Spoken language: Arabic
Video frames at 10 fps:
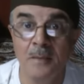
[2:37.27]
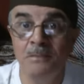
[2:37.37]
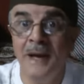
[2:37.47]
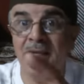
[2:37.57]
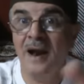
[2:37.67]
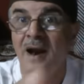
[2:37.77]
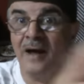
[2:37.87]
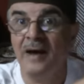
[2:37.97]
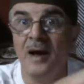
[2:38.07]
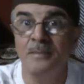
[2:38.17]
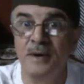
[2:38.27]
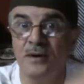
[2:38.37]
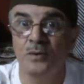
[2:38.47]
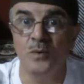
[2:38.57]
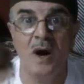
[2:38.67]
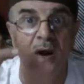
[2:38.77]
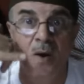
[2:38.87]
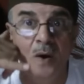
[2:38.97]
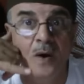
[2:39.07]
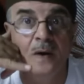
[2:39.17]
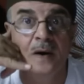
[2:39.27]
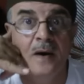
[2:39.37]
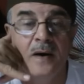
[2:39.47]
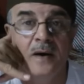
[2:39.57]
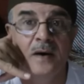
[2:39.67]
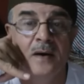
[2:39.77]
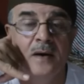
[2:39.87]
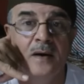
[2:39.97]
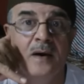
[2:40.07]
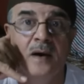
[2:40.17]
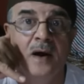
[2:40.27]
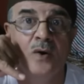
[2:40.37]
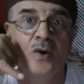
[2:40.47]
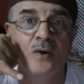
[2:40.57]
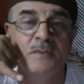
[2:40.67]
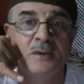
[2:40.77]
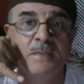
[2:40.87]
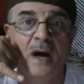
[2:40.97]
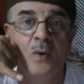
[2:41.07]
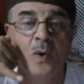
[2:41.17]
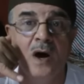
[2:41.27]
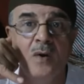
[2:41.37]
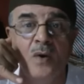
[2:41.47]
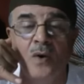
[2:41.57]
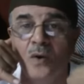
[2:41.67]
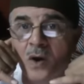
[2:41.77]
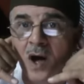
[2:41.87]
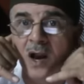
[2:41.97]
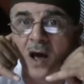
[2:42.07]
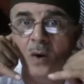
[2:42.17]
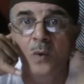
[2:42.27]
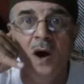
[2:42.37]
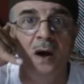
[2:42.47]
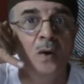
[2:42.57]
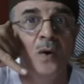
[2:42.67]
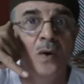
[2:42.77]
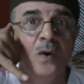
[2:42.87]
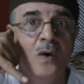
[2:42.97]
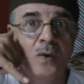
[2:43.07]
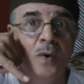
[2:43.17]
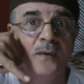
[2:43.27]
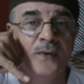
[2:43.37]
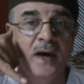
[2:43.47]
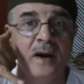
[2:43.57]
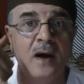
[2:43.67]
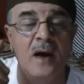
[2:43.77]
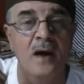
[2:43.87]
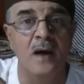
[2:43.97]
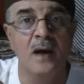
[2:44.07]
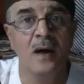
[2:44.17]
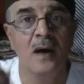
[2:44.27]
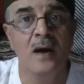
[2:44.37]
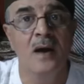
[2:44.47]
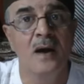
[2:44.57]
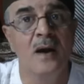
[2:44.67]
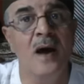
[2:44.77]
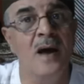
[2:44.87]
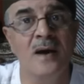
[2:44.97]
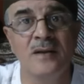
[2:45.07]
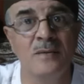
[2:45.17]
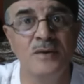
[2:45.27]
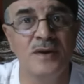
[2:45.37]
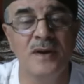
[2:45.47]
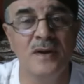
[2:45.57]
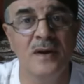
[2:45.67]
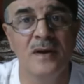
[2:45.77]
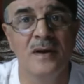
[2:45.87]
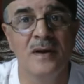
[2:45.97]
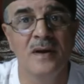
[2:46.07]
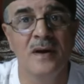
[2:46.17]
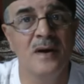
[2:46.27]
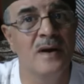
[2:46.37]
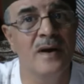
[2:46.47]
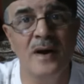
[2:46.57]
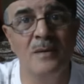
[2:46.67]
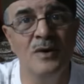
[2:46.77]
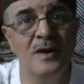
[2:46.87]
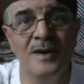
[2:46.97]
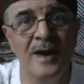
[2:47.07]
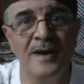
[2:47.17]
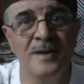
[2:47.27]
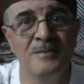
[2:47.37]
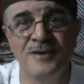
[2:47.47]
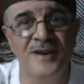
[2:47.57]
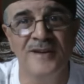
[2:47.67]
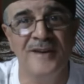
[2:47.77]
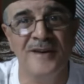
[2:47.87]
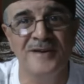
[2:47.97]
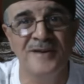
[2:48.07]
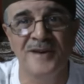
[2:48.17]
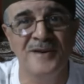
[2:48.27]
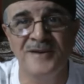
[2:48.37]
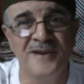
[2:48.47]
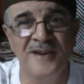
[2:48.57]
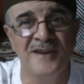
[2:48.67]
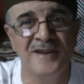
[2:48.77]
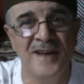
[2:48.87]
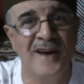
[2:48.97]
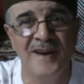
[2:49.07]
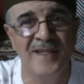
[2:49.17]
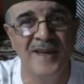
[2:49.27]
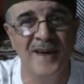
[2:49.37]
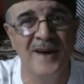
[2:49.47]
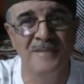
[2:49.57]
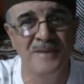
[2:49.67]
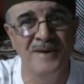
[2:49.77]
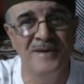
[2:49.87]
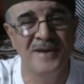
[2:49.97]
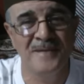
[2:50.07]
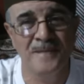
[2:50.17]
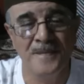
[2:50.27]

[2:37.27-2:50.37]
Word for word: بدل هالخرابيط والو آه، الو مطبخ والو حلا والو كوافيره لا يا اختي مش كده الله يرحم والديك مش كده القصه القصه ليست هكذا يا بنت